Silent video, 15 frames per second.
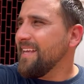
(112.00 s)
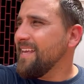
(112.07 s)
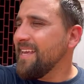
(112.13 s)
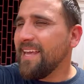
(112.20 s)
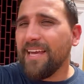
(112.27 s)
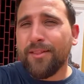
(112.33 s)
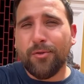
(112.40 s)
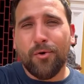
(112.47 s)
Y
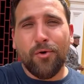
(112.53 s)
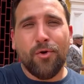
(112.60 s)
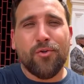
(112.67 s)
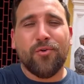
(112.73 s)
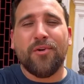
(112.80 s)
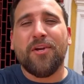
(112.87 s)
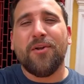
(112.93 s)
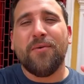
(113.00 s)
que todos los
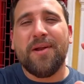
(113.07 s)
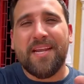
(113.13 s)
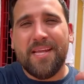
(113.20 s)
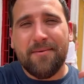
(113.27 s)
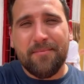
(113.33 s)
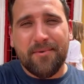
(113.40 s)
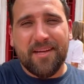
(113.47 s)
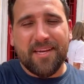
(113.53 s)
toreros
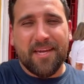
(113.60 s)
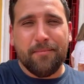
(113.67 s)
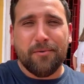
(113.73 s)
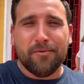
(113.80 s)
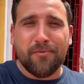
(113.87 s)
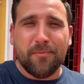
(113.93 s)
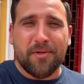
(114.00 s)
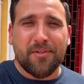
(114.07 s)
venían por aquí,
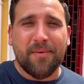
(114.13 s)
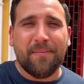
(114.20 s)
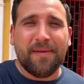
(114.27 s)
por supuesto,